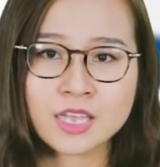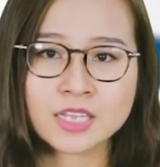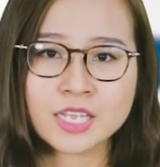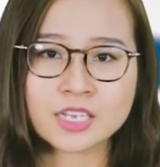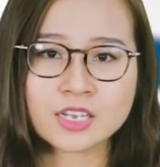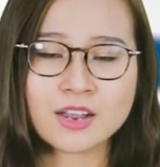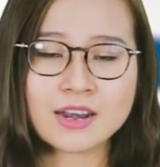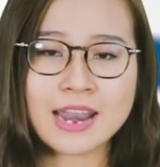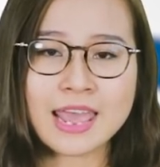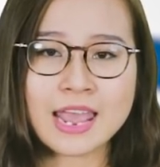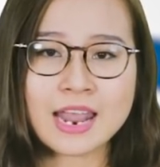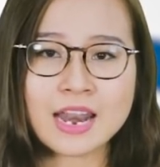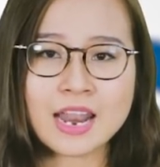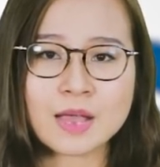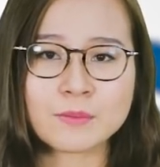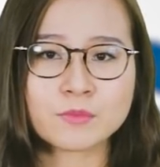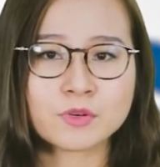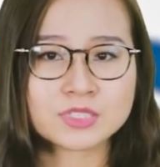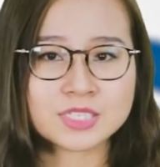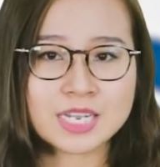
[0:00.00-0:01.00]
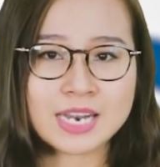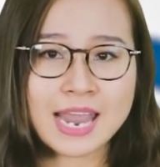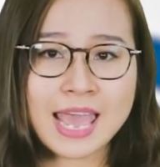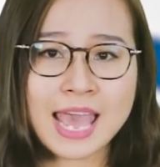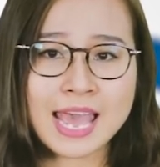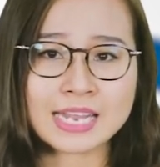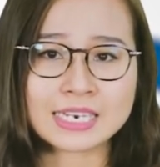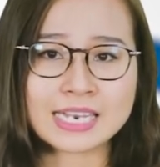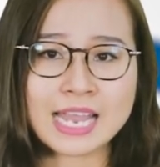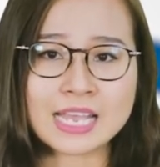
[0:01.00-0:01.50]
thì có lẽ là
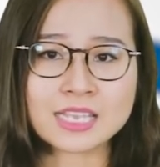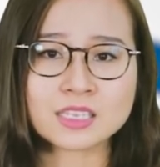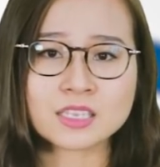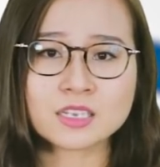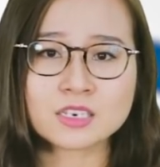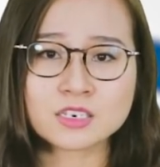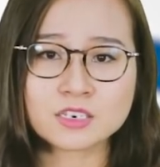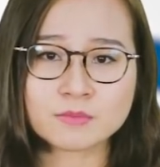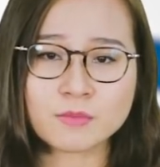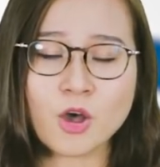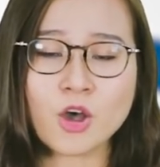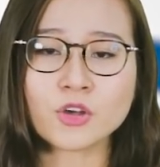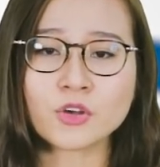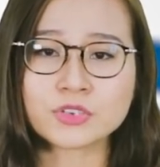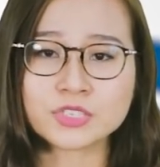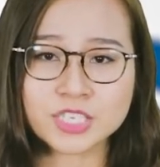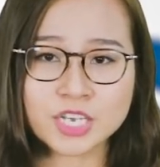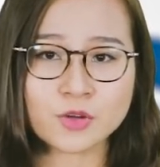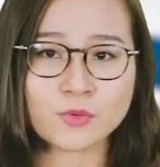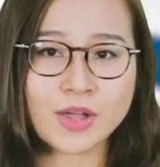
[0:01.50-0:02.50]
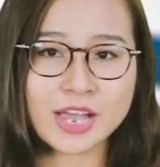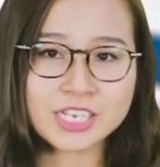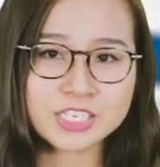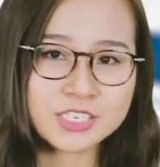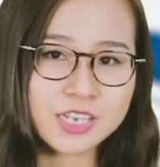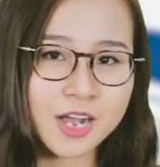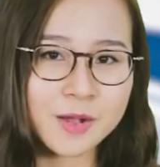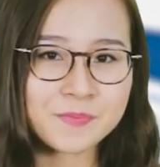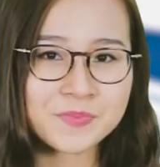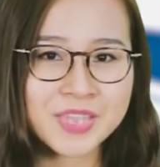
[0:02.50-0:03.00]
Mozilla đã từ bỏ cuộc chơi quá
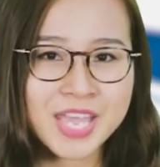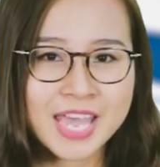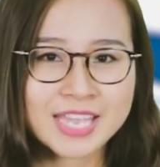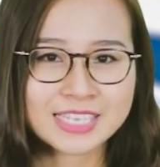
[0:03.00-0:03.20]
sớm.